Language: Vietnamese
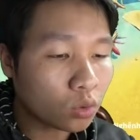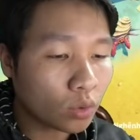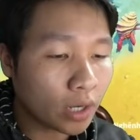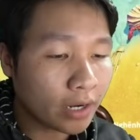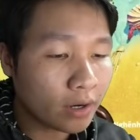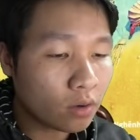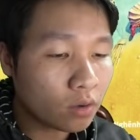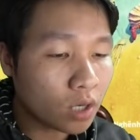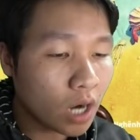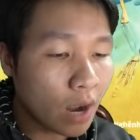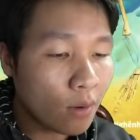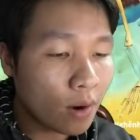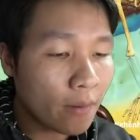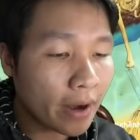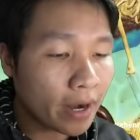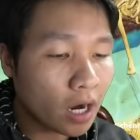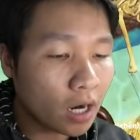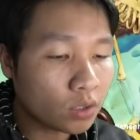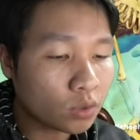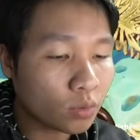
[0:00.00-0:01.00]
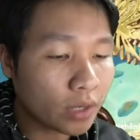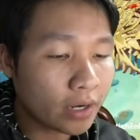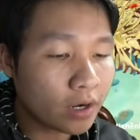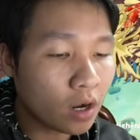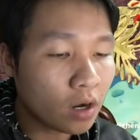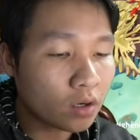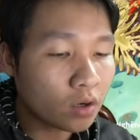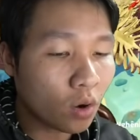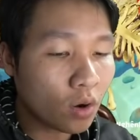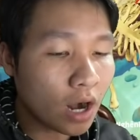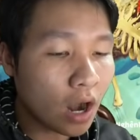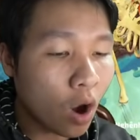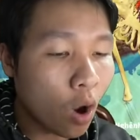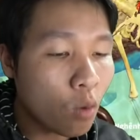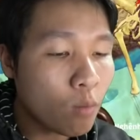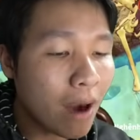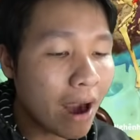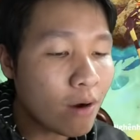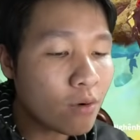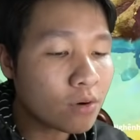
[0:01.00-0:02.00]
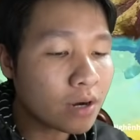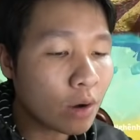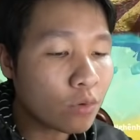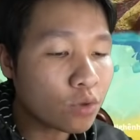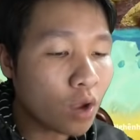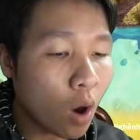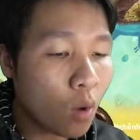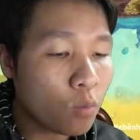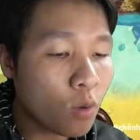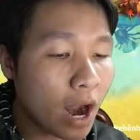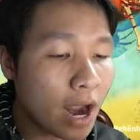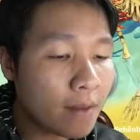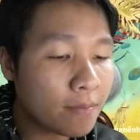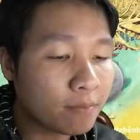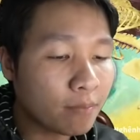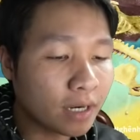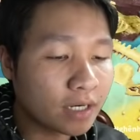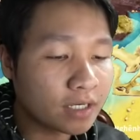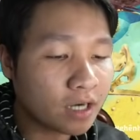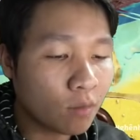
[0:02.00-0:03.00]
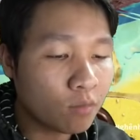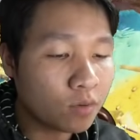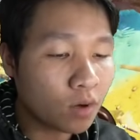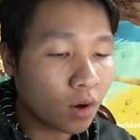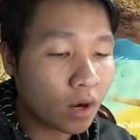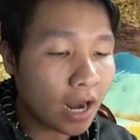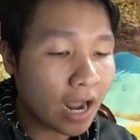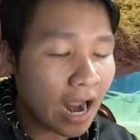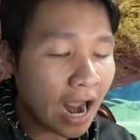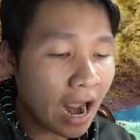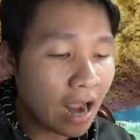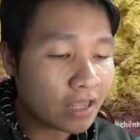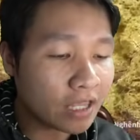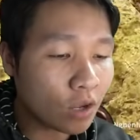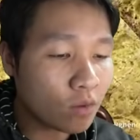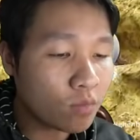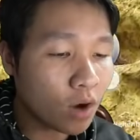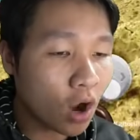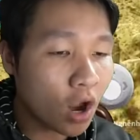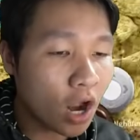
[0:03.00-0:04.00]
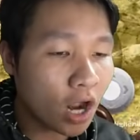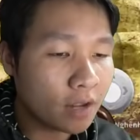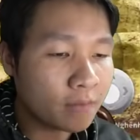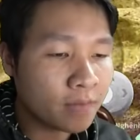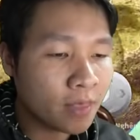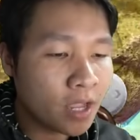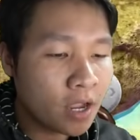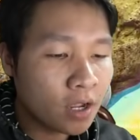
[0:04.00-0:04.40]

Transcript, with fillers: thôi tụi này nó ghê quá bạn ơi tụi này nó gọi là hổ báo cáo trồn quá mình không gọi là hạ chịu nổi rồi